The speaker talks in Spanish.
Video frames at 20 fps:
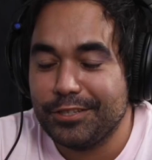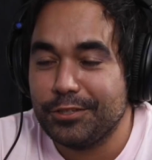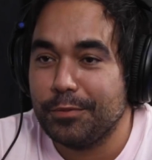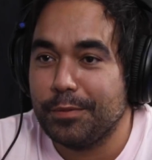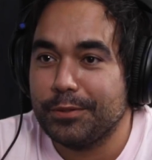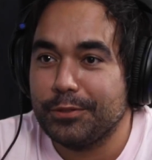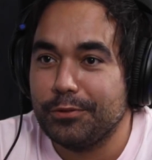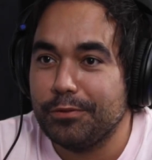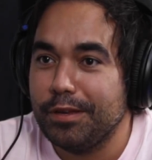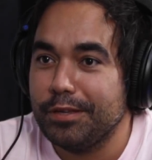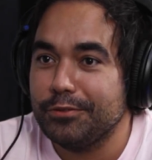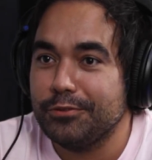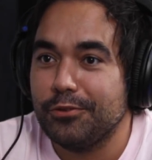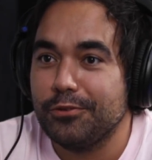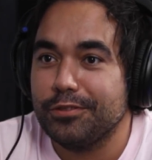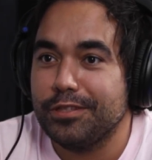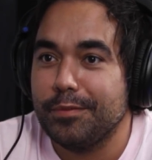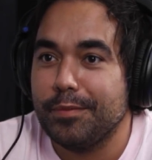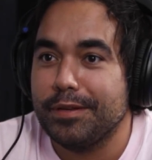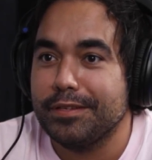Eso pasó. Esos son
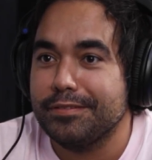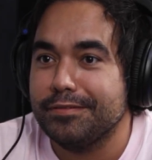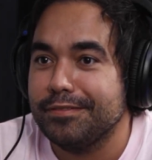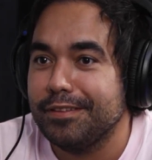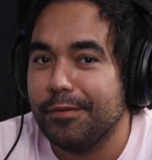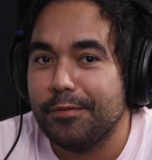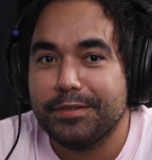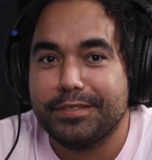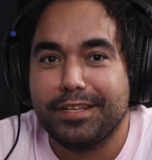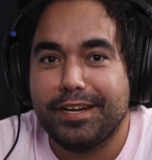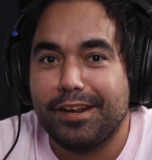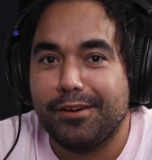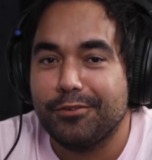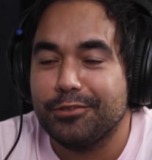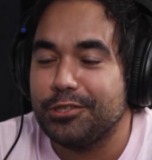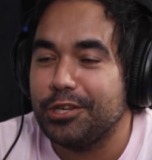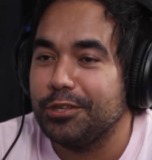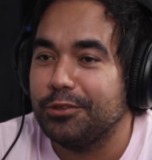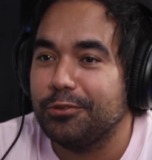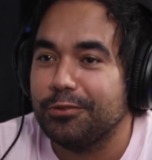los temas. Nada más traía
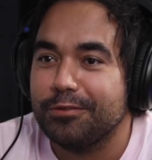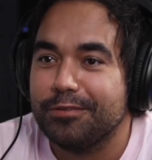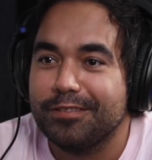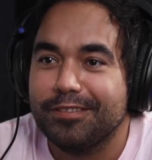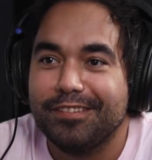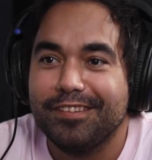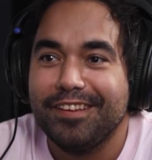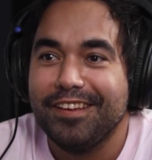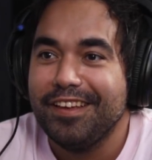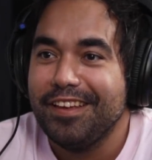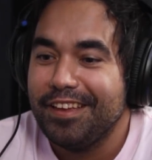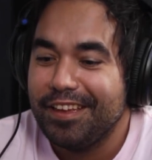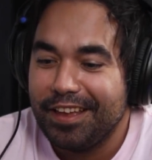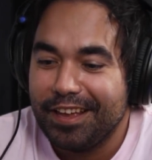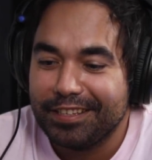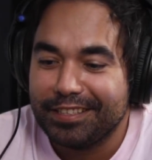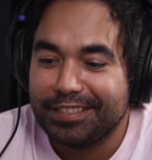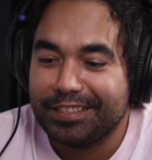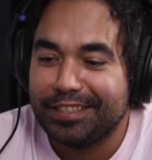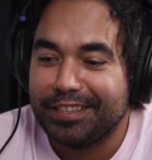los chetos. Y
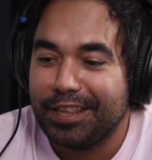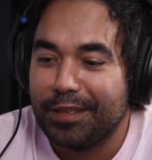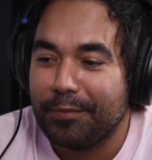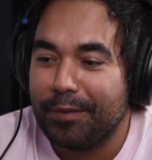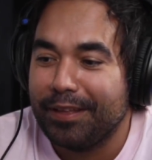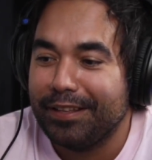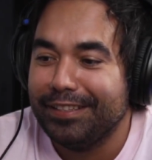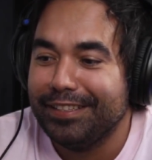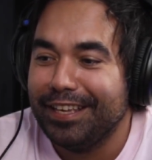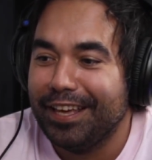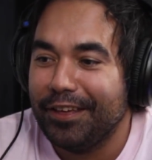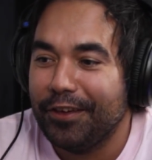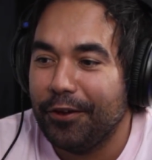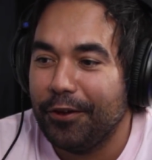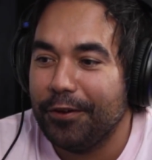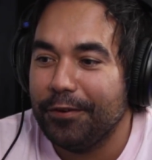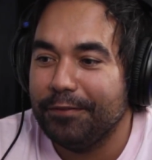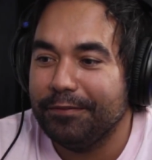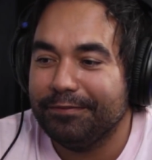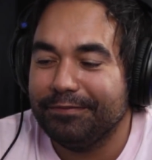Ese es el tema del día de
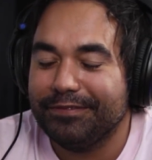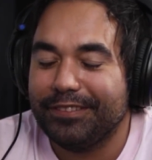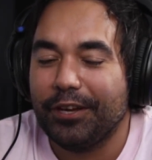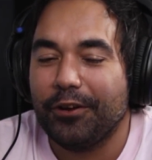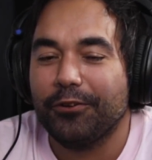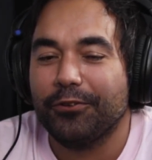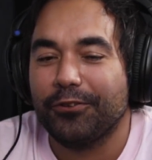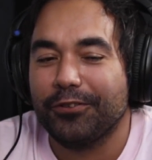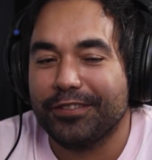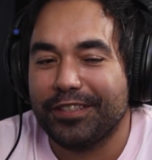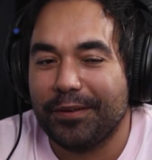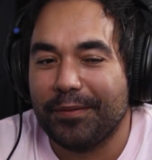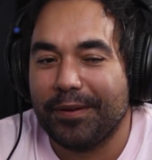hoy. Tengo otros